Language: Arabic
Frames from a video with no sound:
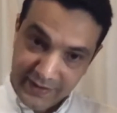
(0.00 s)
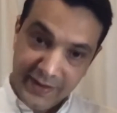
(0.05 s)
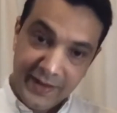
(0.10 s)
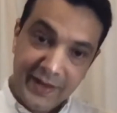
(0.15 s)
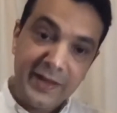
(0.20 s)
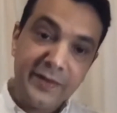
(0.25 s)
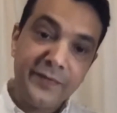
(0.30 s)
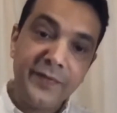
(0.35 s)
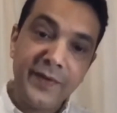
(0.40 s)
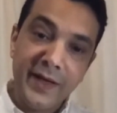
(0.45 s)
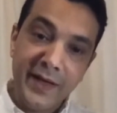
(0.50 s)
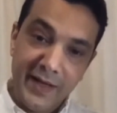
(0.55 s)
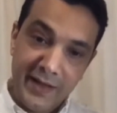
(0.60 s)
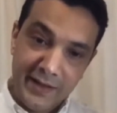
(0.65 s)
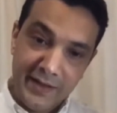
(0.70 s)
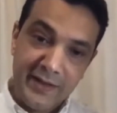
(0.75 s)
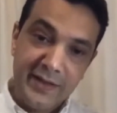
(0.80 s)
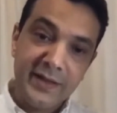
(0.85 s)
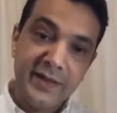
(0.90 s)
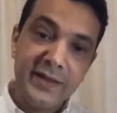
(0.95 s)
عارفه
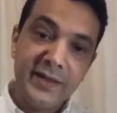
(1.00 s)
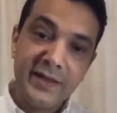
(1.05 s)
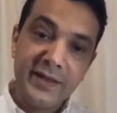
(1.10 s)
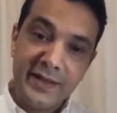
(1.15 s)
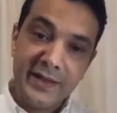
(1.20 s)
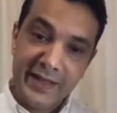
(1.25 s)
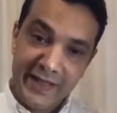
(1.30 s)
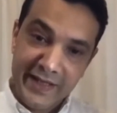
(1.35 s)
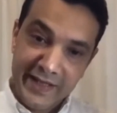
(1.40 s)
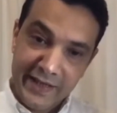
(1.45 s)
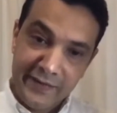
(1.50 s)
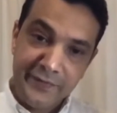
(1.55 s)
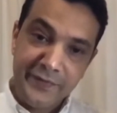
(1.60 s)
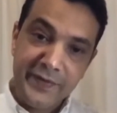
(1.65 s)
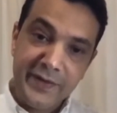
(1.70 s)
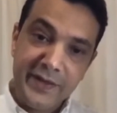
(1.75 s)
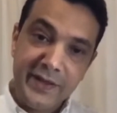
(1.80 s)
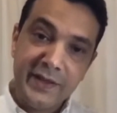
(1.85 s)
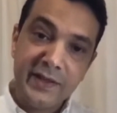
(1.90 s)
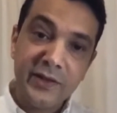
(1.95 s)
الحريق
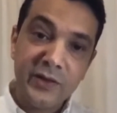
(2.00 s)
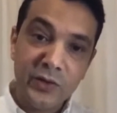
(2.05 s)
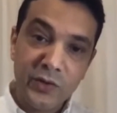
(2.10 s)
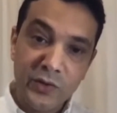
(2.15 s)
الحرفي اللي